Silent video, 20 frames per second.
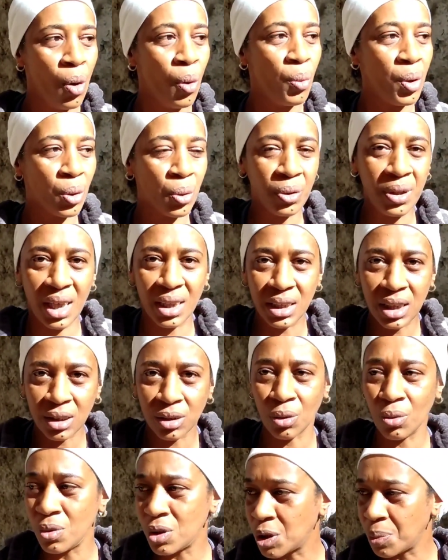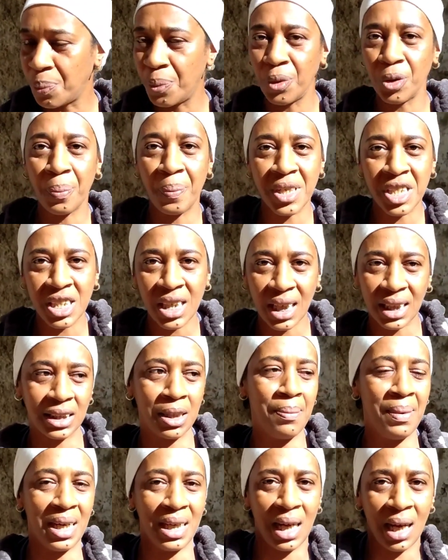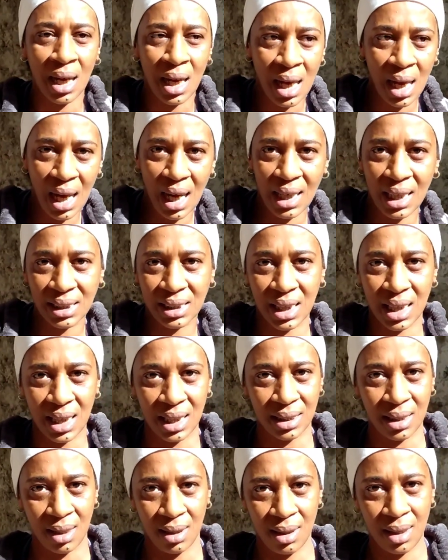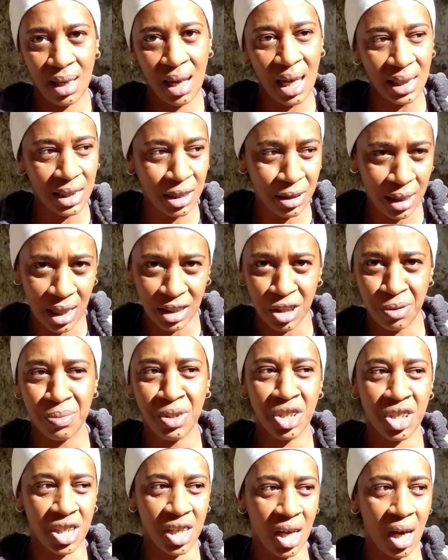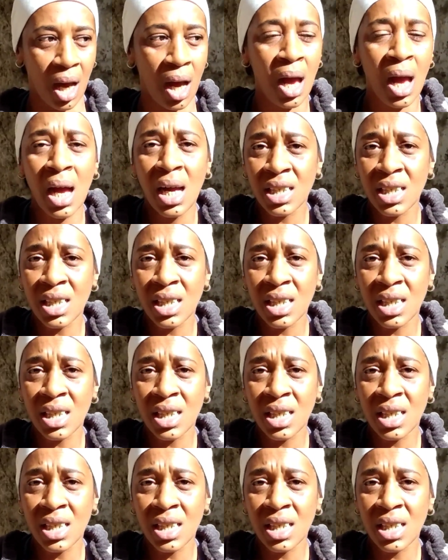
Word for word: ويكون عندي ترونسبور باش نخدم على على طريطه هذه هذه من جهه